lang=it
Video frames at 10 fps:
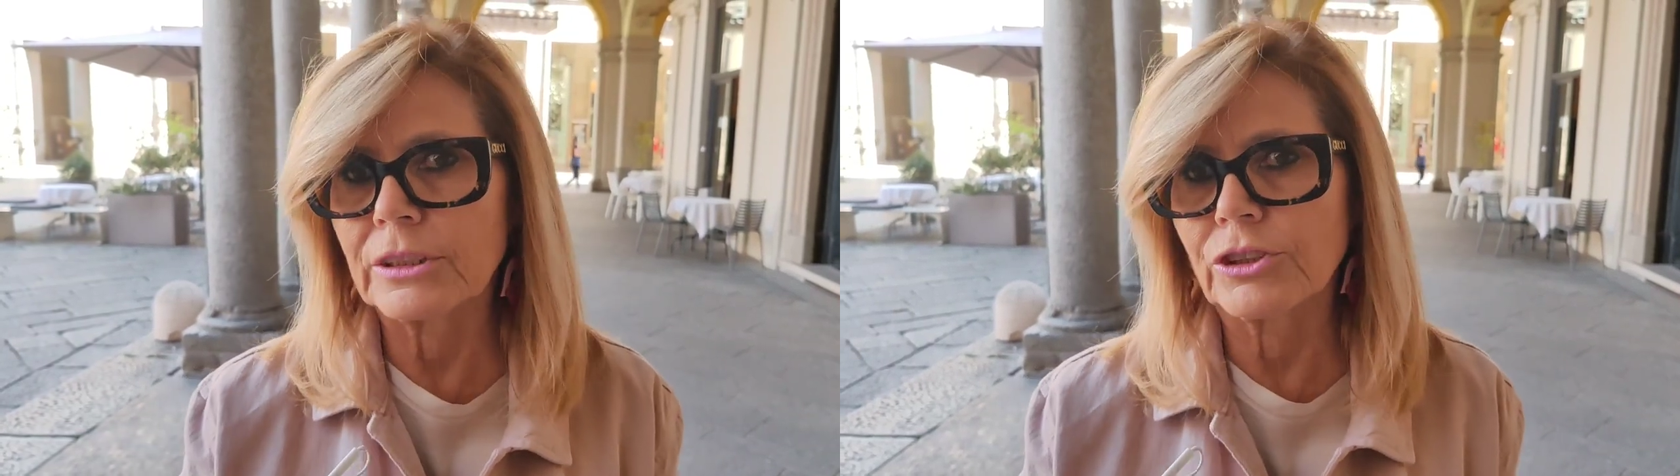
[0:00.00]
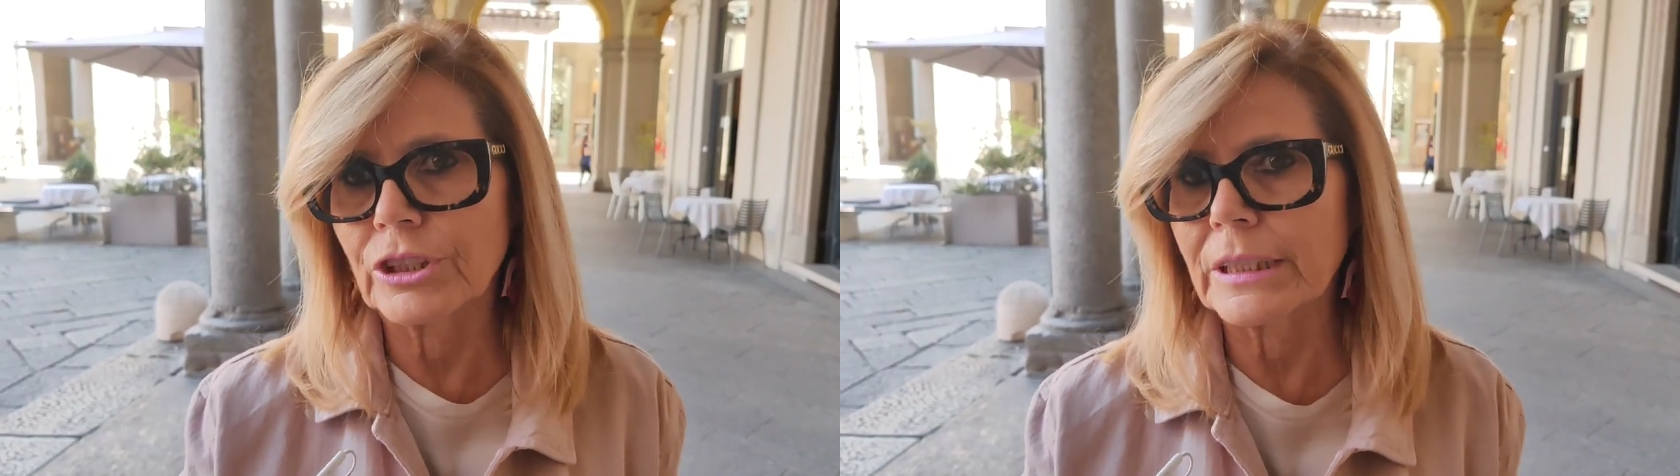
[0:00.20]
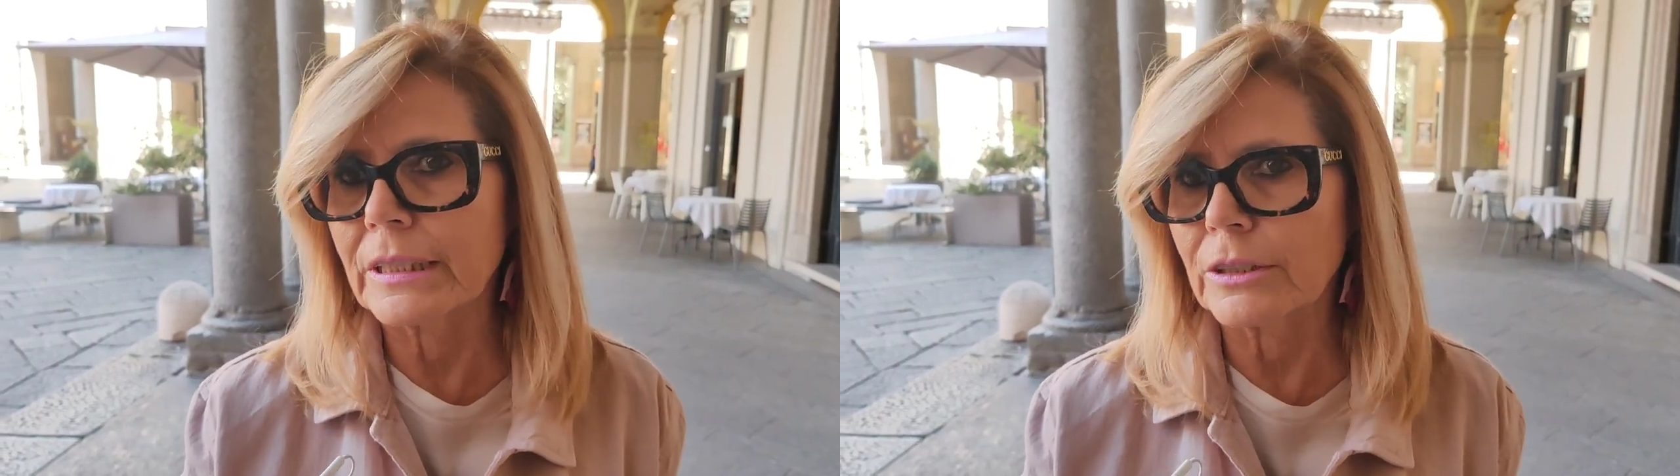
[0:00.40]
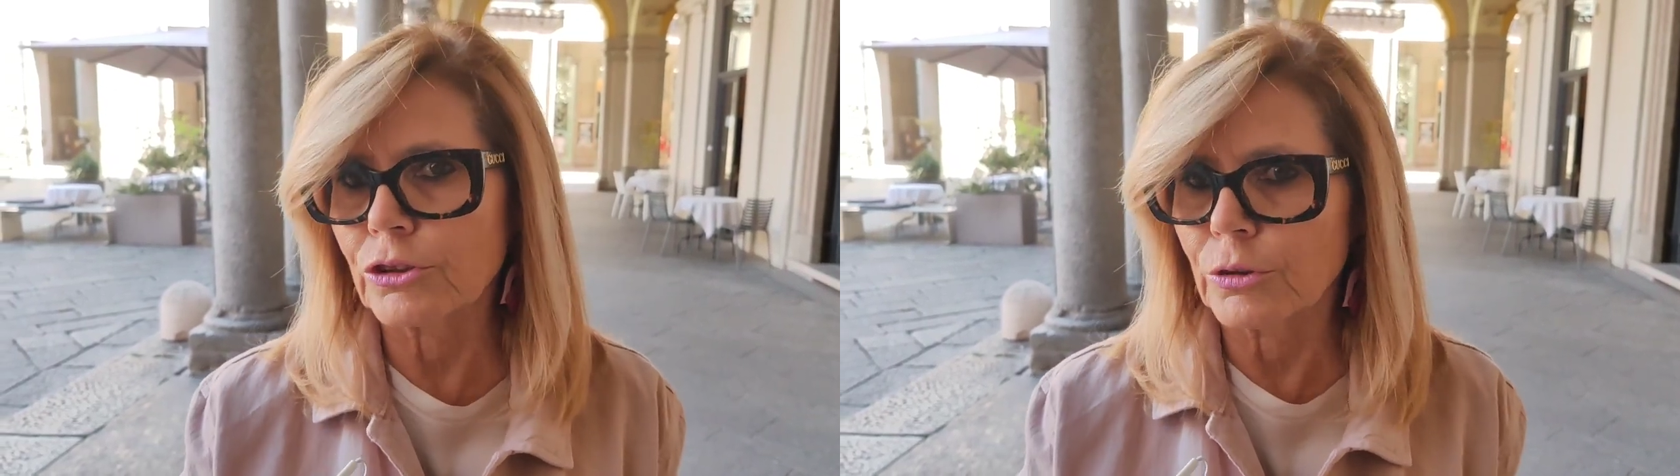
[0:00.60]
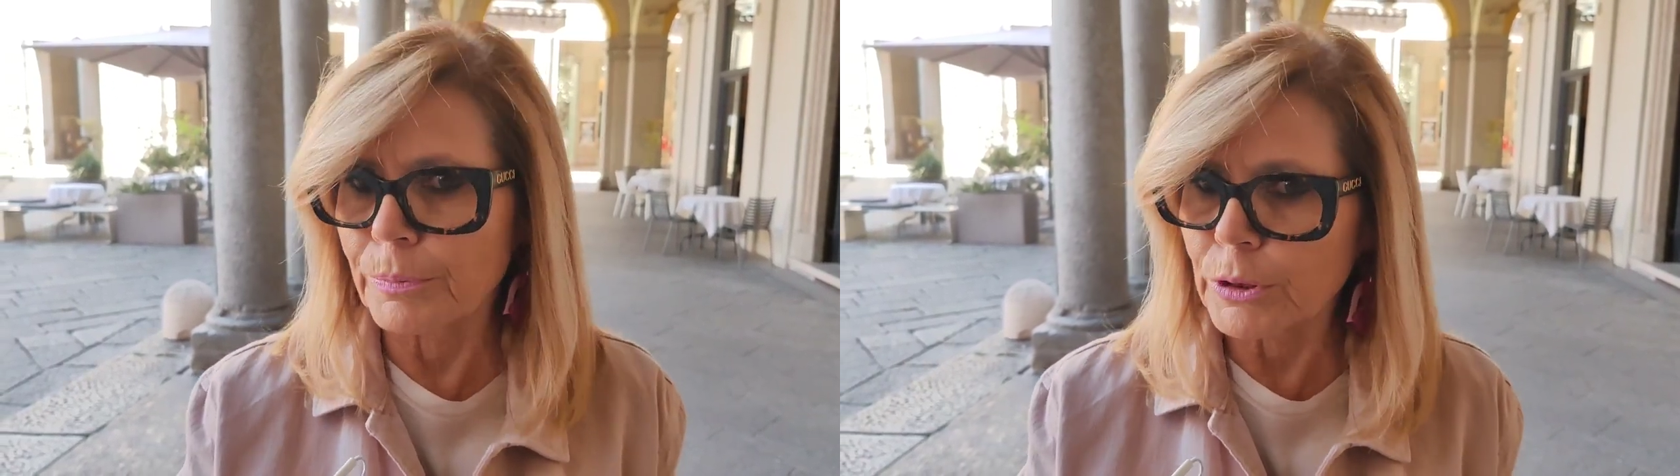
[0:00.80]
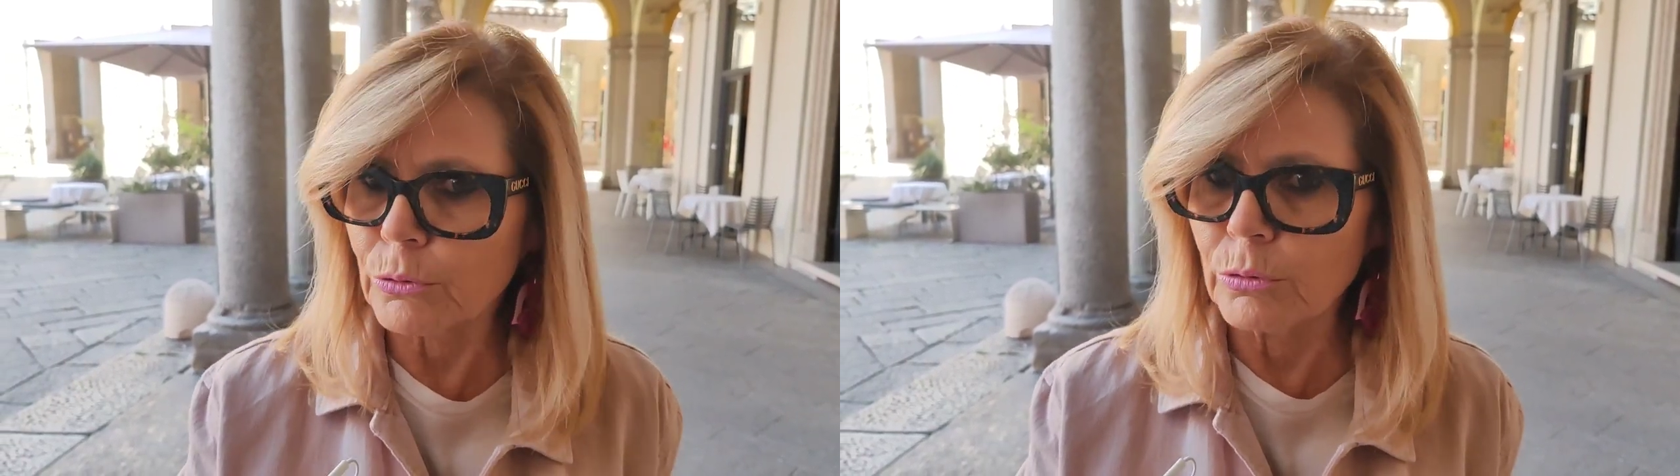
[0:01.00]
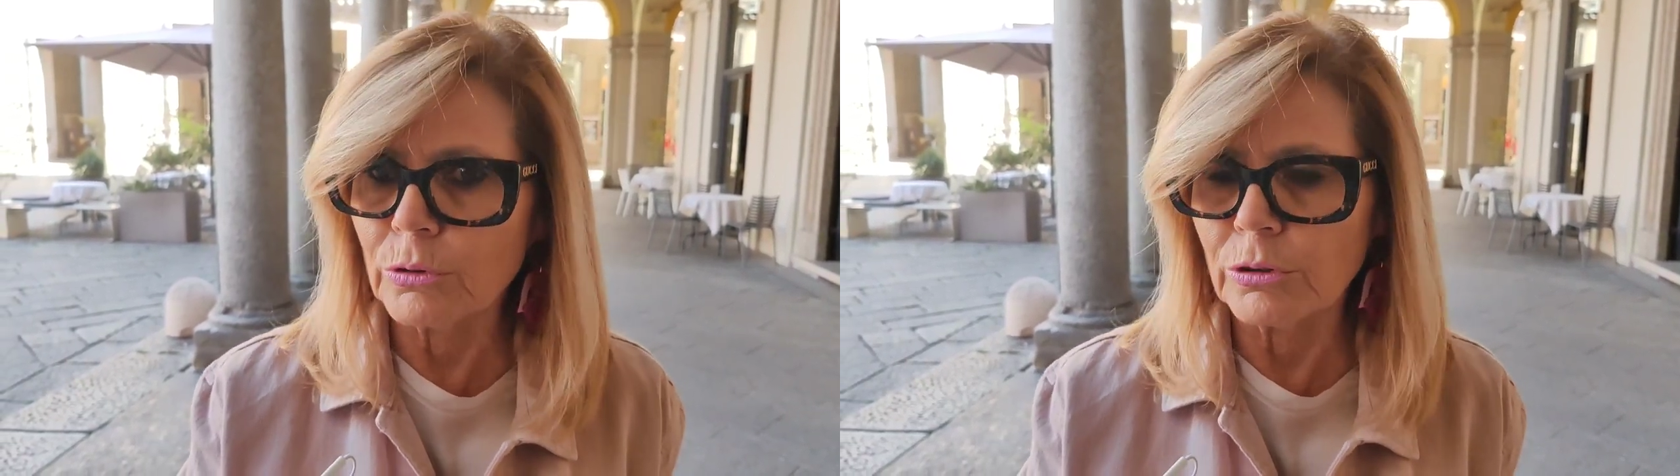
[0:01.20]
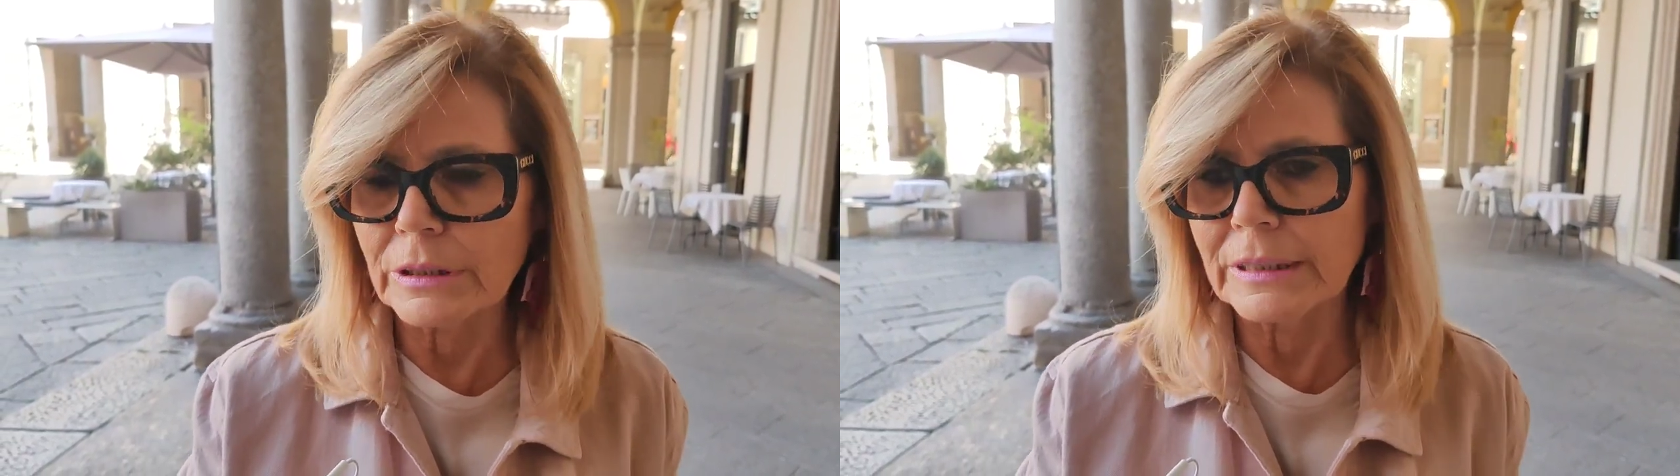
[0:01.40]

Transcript: si cerca soprattutto